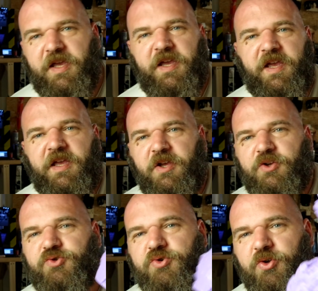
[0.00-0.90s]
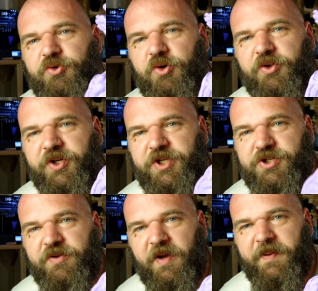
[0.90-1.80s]
Et ce genre de conneries,
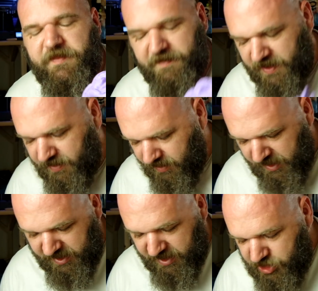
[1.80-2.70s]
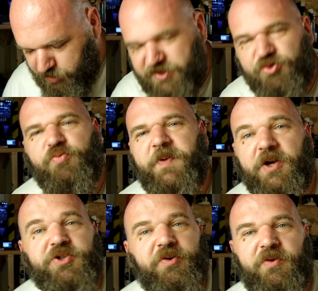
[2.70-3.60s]
j'en imprime plein et je suis super
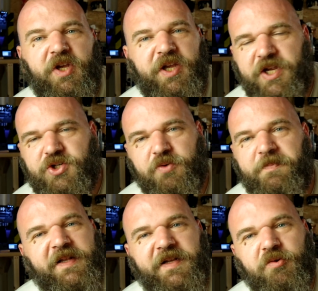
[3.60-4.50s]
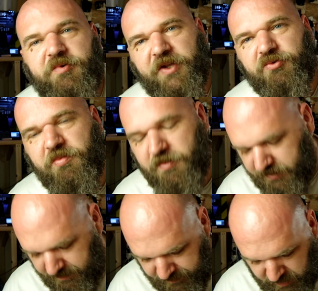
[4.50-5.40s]
chiant et je pète les couilles à le monde.
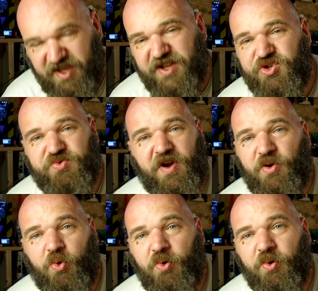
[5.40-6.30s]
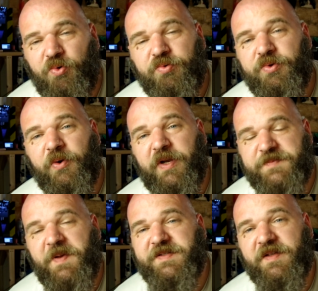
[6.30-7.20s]
Et je suis un gros relou de
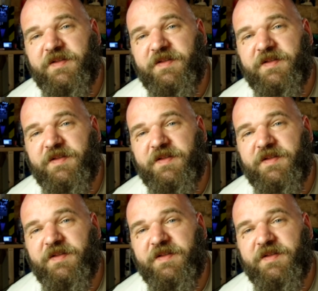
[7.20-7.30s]
l'espace